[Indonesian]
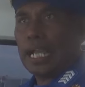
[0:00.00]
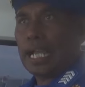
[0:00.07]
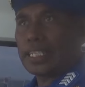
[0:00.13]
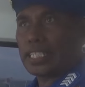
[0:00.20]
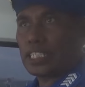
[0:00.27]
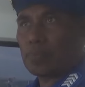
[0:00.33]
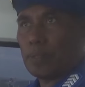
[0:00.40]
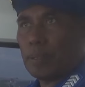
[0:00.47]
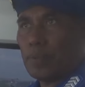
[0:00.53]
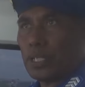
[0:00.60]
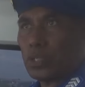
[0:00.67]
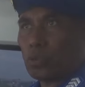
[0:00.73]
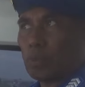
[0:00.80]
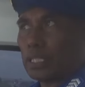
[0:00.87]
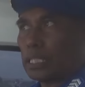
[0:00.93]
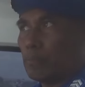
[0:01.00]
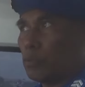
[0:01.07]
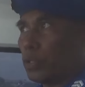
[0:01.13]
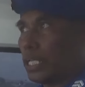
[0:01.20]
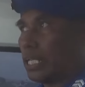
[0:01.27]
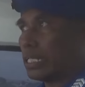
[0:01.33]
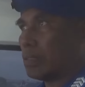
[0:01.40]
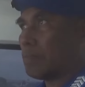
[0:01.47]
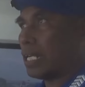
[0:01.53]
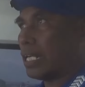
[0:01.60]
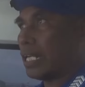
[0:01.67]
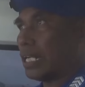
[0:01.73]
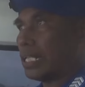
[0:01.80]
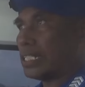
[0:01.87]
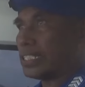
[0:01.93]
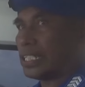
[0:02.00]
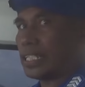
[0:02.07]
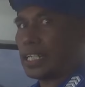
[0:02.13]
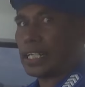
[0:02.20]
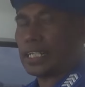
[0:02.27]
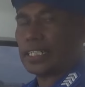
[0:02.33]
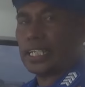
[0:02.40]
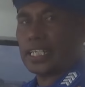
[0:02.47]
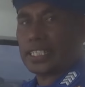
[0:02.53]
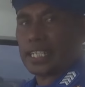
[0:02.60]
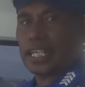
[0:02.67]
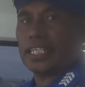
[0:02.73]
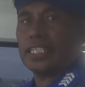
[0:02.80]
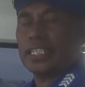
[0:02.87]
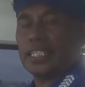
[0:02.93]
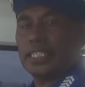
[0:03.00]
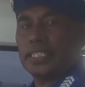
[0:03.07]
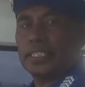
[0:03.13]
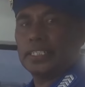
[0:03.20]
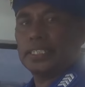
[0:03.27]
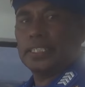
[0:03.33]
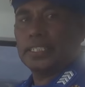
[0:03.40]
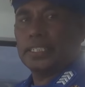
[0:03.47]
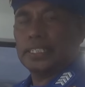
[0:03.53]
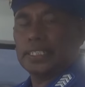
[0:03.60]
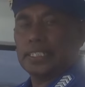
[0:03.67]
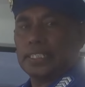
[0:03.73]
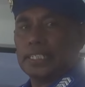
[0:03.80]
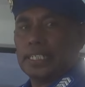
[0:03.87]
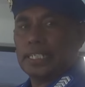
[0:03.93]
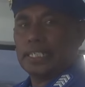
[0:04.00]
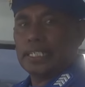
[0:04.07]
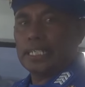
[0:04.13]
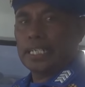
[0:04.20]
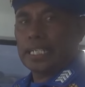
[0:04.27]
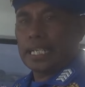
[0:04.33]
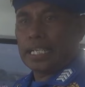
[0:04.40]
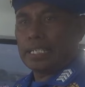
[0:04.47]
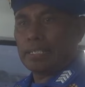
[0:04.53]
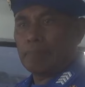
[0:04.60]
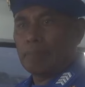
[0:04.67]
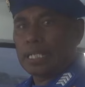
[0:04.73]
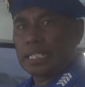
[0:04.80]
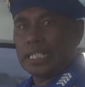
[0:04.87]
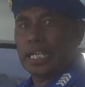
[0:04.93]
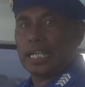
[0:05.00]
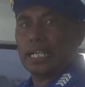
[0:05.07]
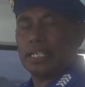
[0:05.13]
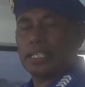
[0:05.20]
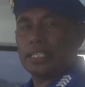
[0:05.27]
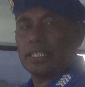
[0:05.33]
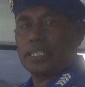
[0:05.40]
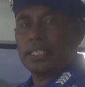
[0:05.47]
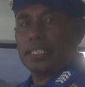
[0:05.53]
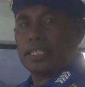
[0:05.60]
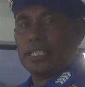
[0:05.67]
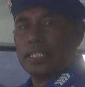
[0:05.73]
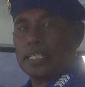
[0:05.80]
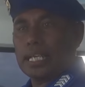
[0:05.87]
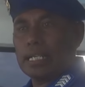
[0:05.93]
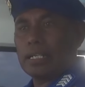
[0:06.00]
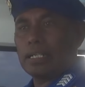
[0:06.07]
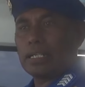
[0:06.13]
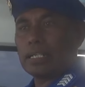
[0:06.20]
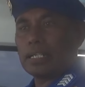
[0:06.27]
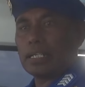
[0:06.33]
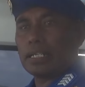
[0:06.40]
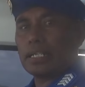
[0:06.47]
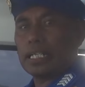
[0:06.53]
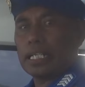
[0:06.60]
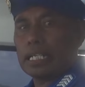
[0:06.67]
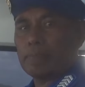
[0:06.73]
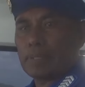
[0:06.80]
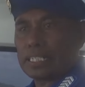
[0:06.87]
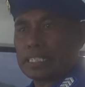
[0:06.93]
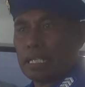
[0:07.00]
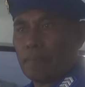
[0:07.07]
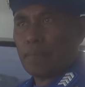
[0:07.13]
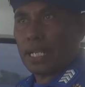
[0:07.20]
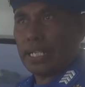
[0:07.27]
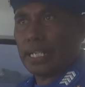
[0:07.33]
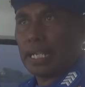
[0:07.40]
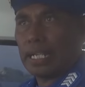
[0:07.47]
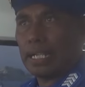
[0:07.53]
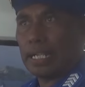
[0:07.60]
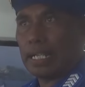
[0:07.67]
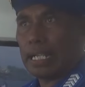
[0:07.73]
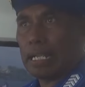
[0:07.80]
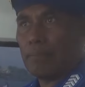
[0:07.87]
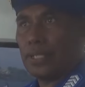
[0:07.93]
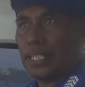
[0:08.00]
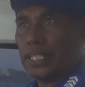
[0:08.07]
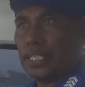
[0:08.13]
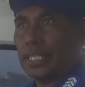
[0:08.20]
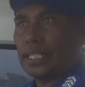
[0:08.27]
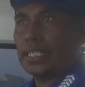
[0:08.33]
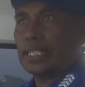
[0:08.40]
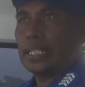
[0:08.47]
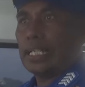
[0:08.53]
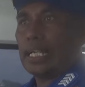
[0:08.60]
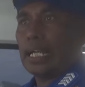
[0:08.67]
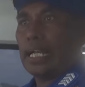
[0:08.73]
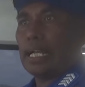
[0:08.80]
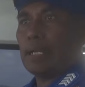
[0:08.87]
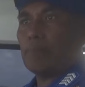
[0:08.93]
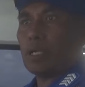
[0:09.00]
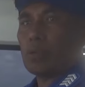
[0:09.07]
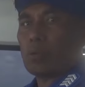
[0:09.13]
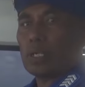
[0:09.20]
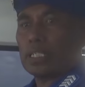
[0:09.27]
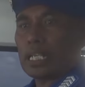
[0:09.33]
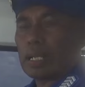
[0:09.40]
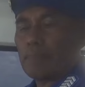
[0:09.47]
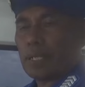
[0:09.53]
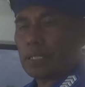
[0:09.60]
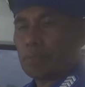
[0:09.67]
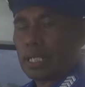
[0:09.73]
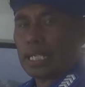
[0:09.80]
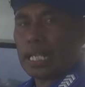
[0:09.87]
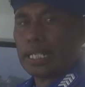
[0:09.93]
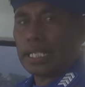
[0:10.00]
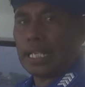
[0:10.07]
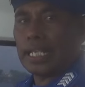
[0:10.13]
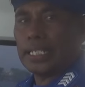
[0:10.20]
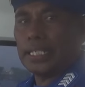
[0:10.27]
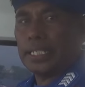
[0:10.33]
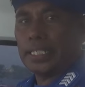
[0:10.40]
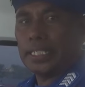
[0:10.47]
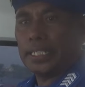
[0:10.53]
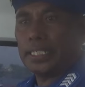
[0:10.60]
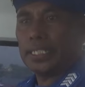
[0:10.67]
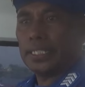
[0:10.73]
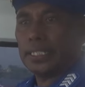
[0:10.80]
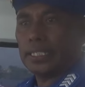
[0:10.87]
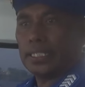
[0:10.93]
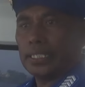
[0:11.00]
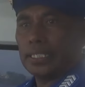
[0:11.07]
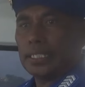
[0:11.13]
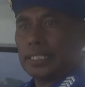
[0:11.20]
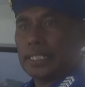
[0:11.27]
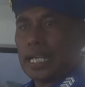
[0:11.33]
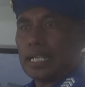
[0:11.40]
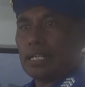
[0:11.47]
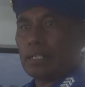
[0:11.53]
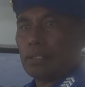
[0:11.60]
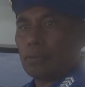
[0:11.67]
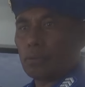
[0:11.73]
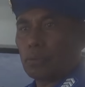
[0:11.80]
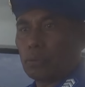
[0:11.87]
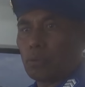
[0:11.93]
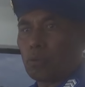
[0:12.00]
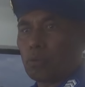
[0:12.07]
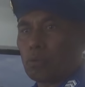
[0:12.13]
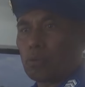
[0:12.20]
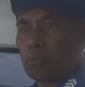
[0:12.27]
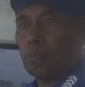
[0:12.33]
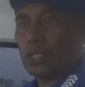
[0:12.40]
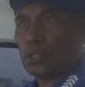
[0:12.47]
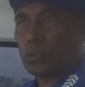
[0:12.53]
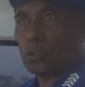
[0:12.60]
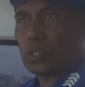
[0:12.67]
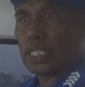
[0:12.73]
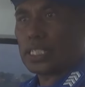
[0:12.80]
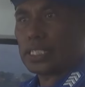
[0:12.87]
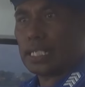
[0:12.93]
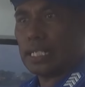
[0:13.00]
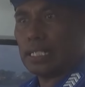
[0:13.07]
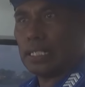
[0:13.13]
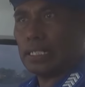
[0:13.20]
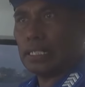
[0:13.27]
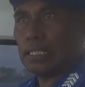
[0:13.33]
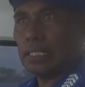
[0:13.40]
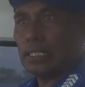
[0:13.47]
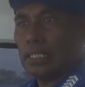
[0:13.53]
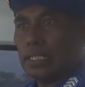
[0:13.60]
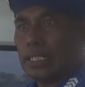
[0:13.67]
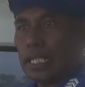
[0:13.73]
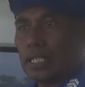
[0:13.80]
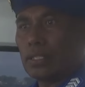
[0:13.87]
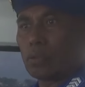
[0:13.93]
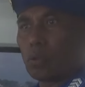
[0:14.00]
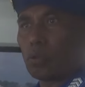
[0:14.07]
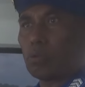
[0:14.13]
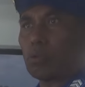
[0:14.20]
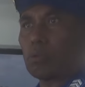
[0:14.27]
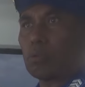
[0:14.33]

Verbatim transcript: atas Pemda Sumatera Timur yang dimana disenggarakannya acara ini dengan meriah dan dengan persiapan yang kami uh, melakukan rapat berkali-kali dan untuk mensukseskan dan turut